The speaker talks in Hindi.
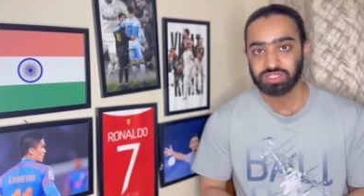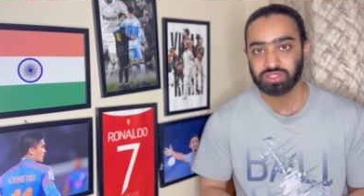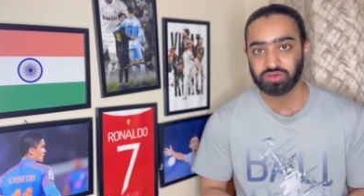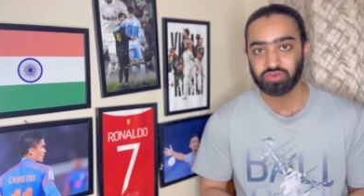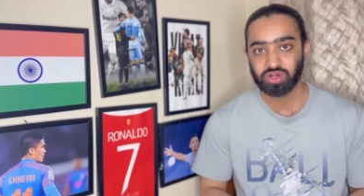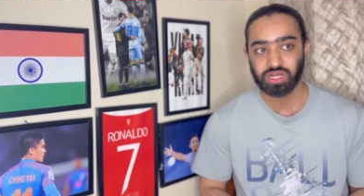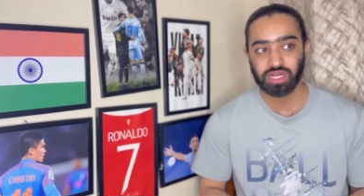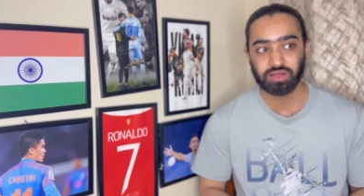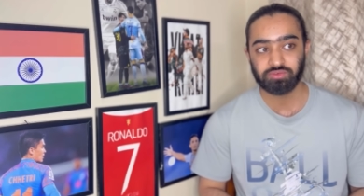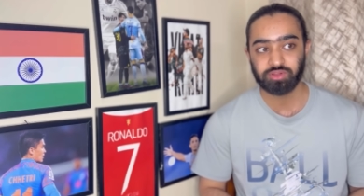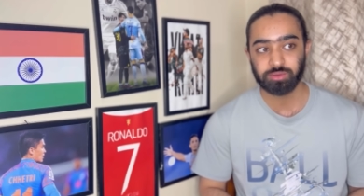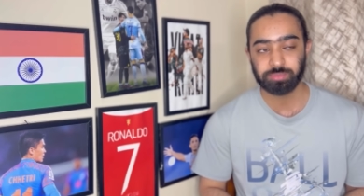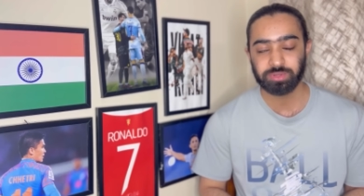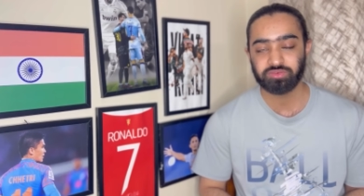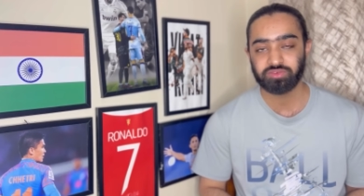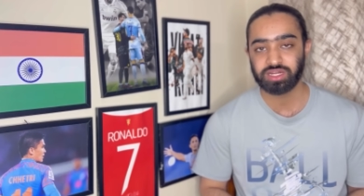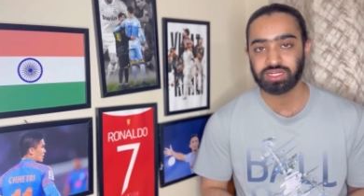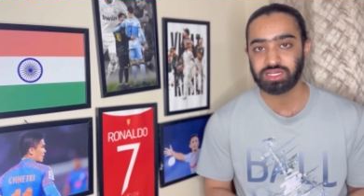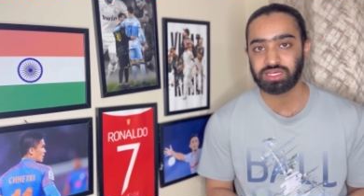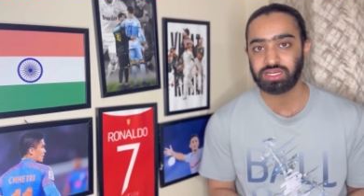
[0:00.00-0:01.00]
तो वो काफ़ी
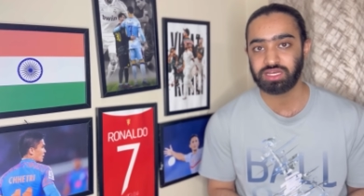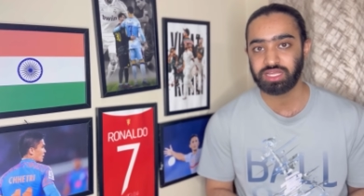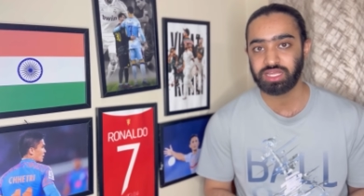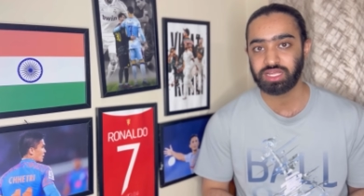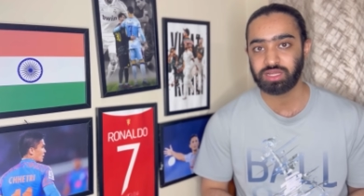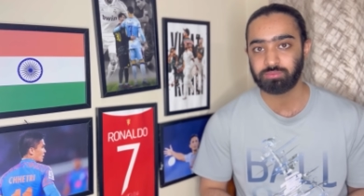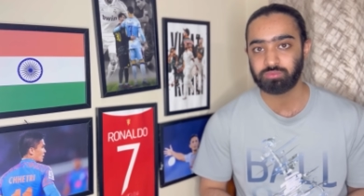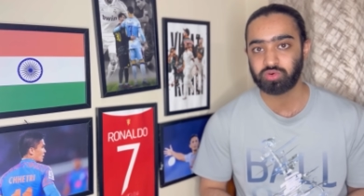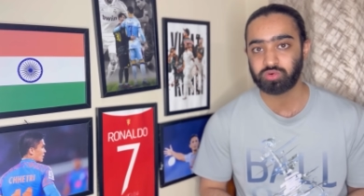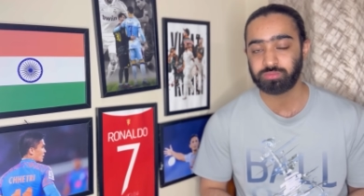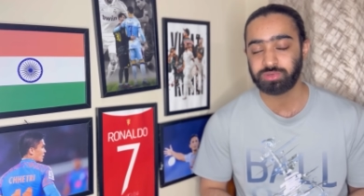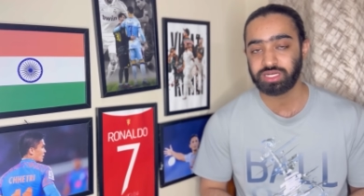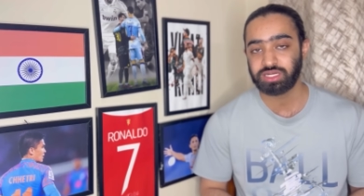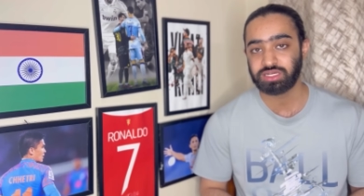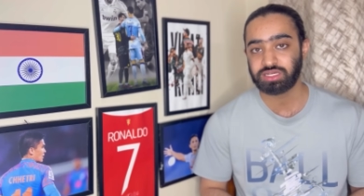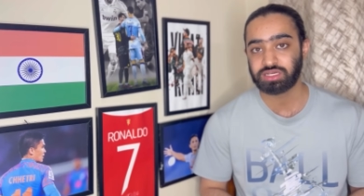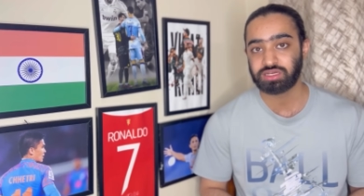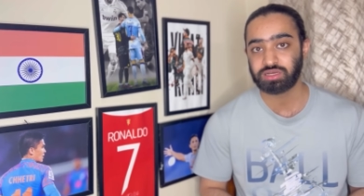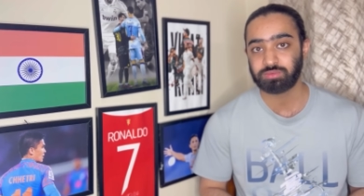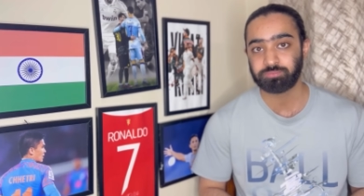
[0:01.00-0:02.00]
पिवेटल एक
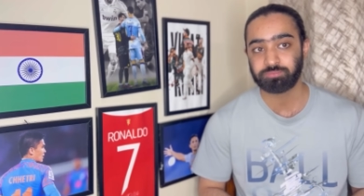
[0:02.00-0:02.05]
मोमेंट